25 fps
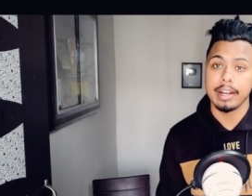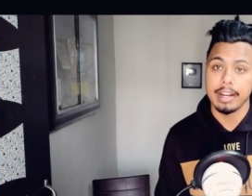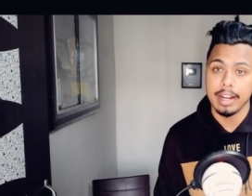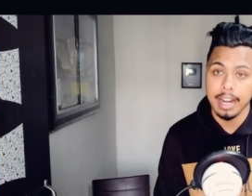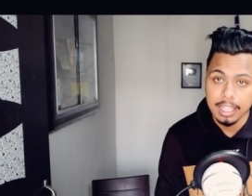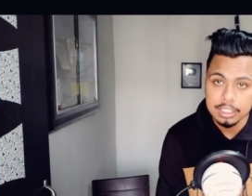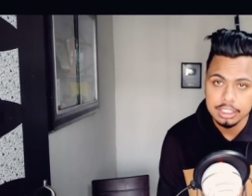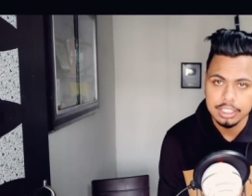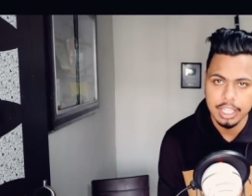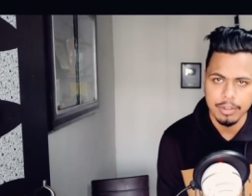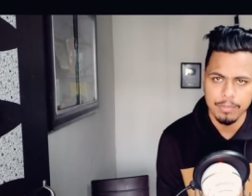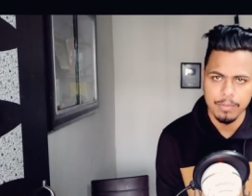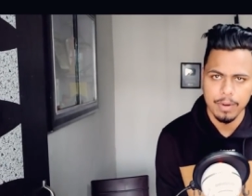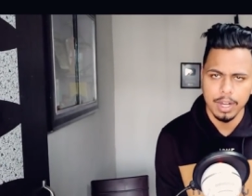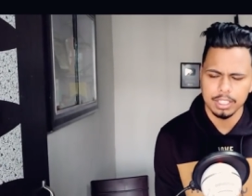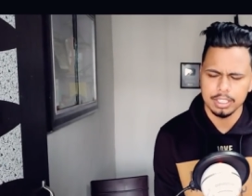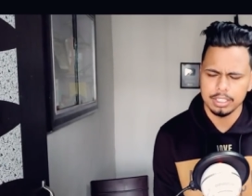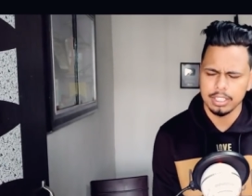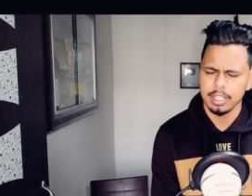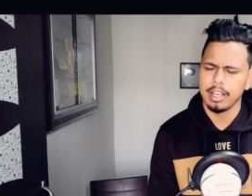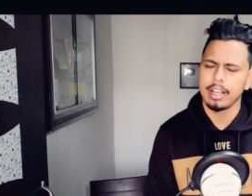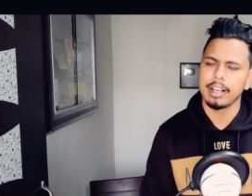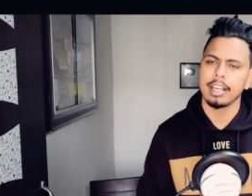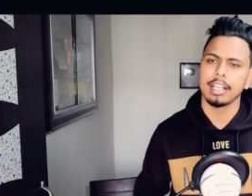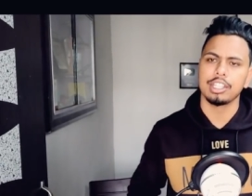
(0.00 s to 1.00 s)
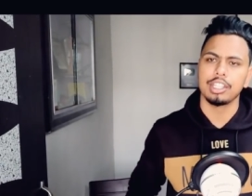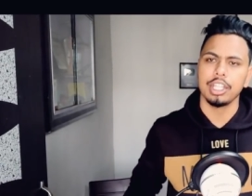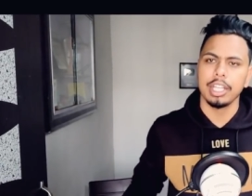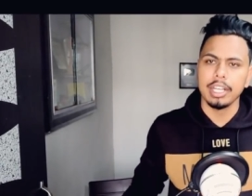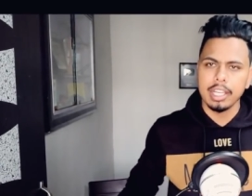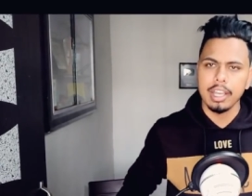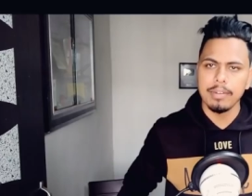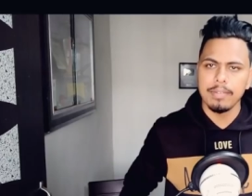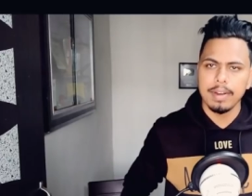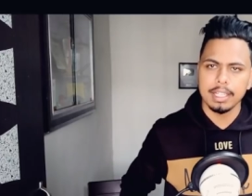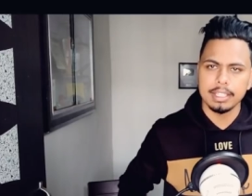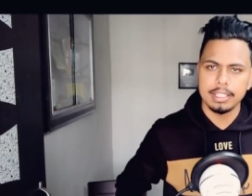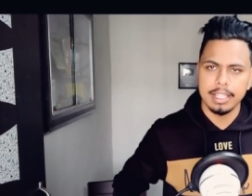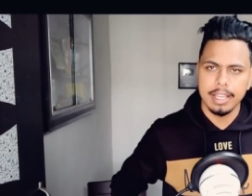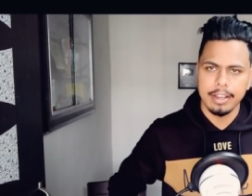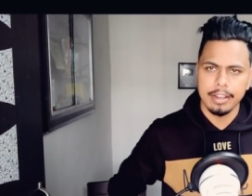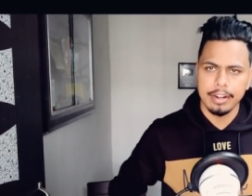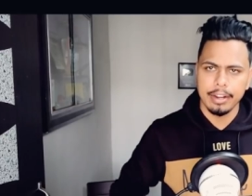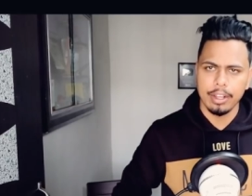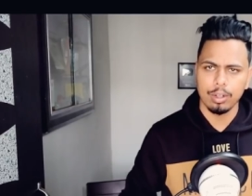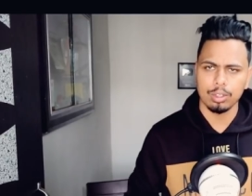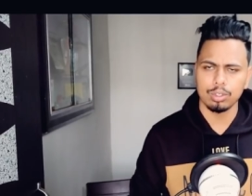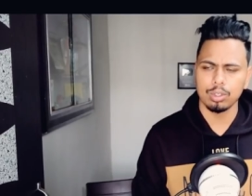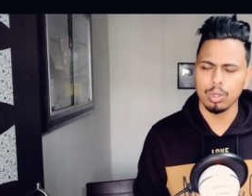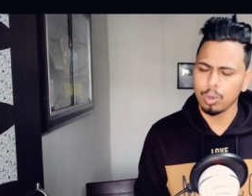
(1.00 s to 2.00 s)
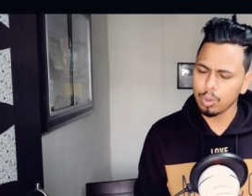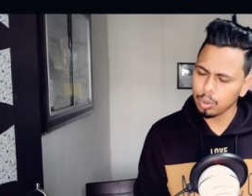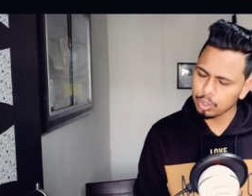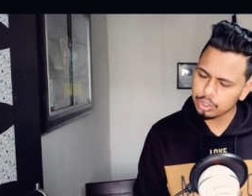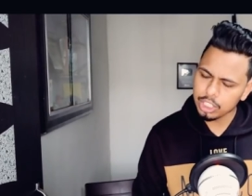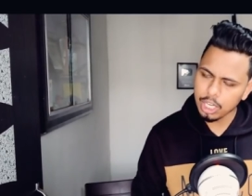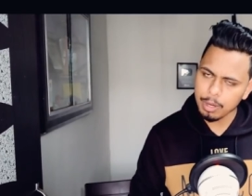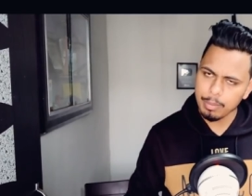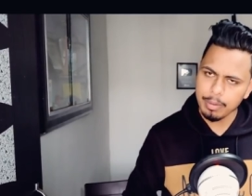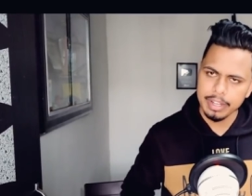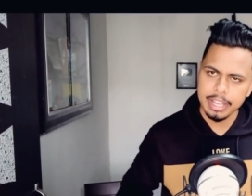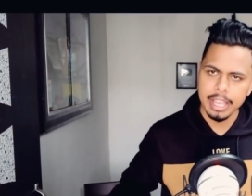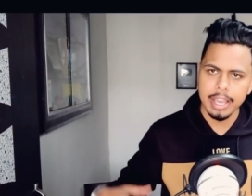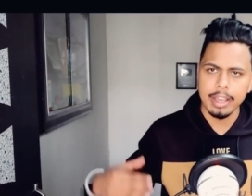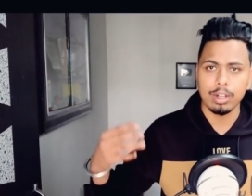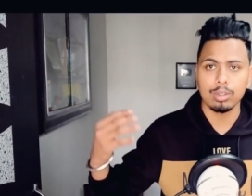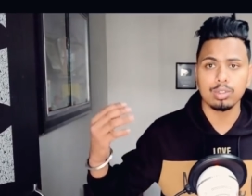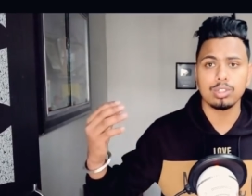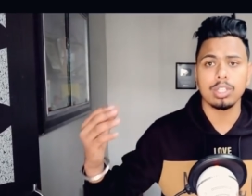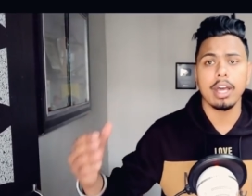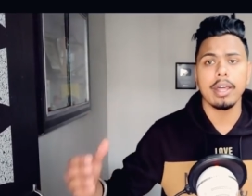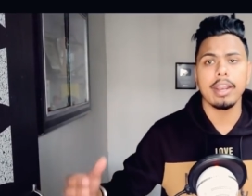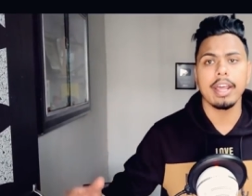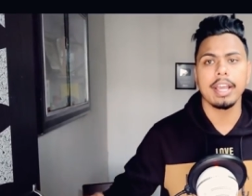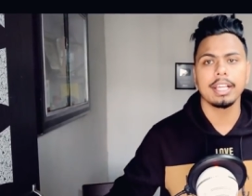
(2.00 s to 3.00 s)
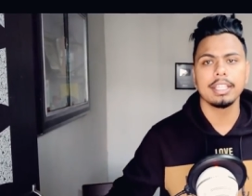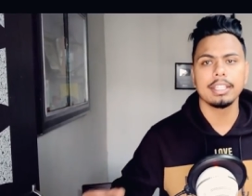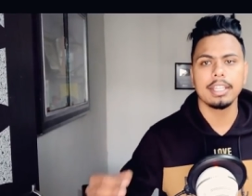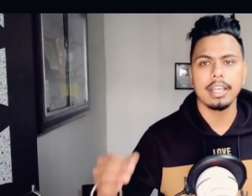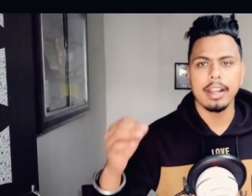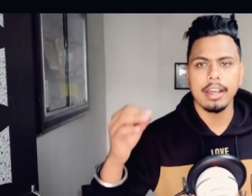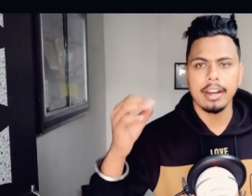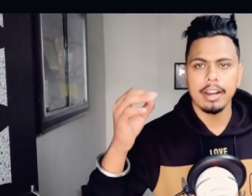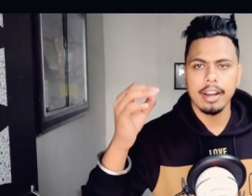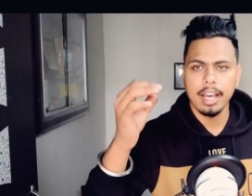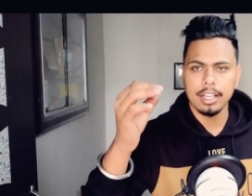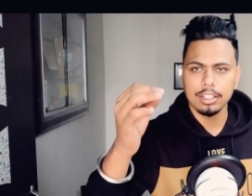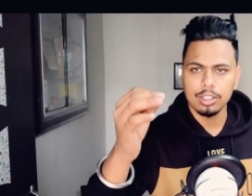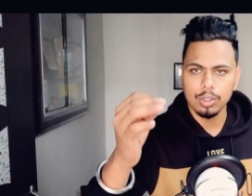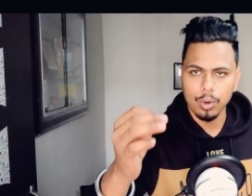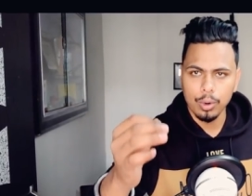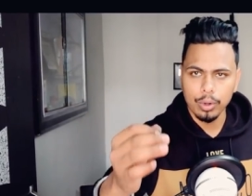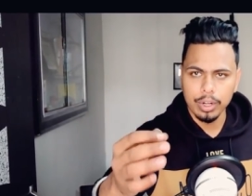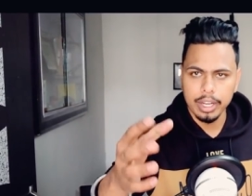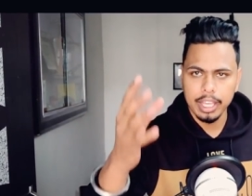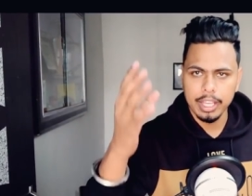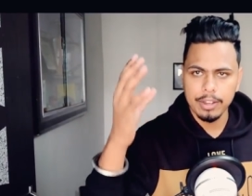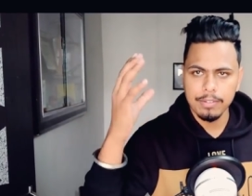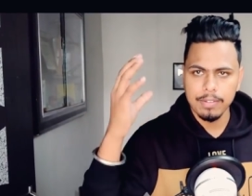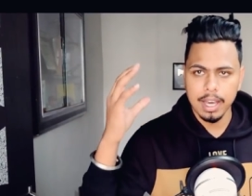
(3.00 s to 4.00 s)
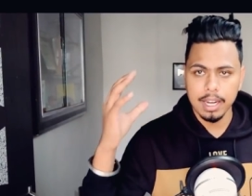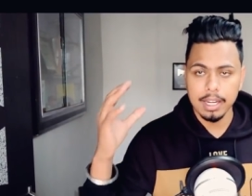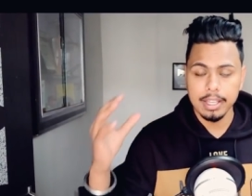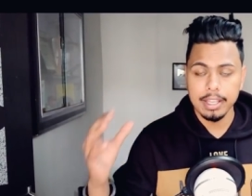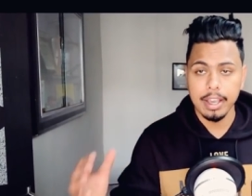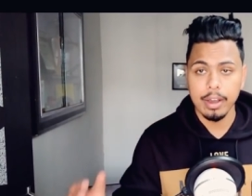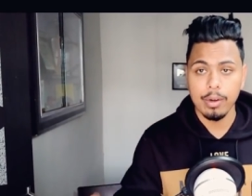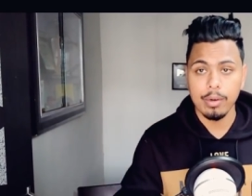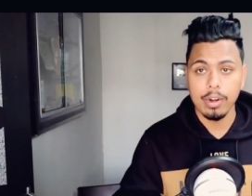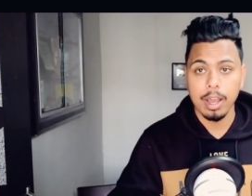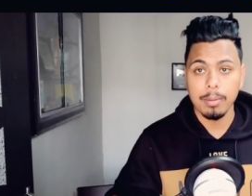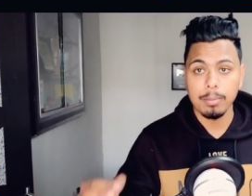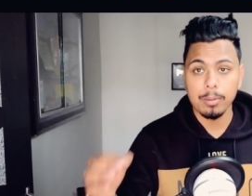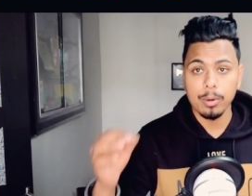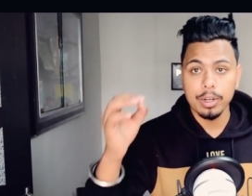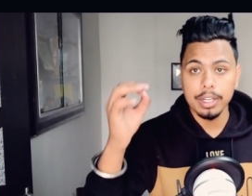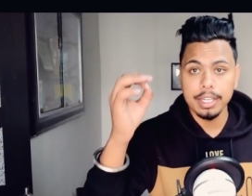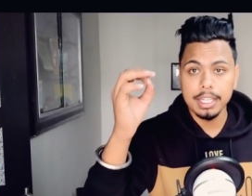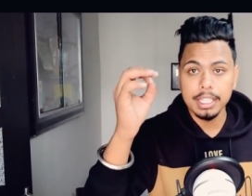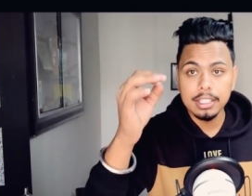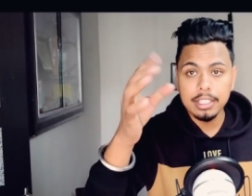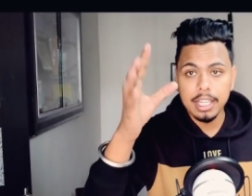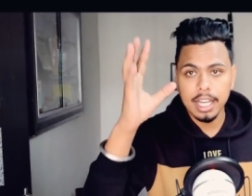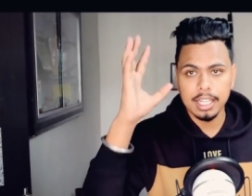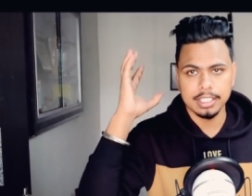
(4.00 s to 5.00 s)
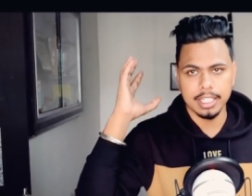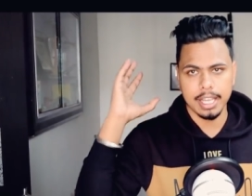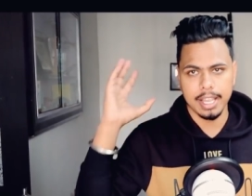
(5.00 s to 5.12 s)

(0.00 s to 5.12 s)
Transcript: रात के वक्त अगर दिन के वक्त देख रहे हो तो रुक जाओ भैया रोजाना की तरह रात होने ही वाली है और आपको नींद आ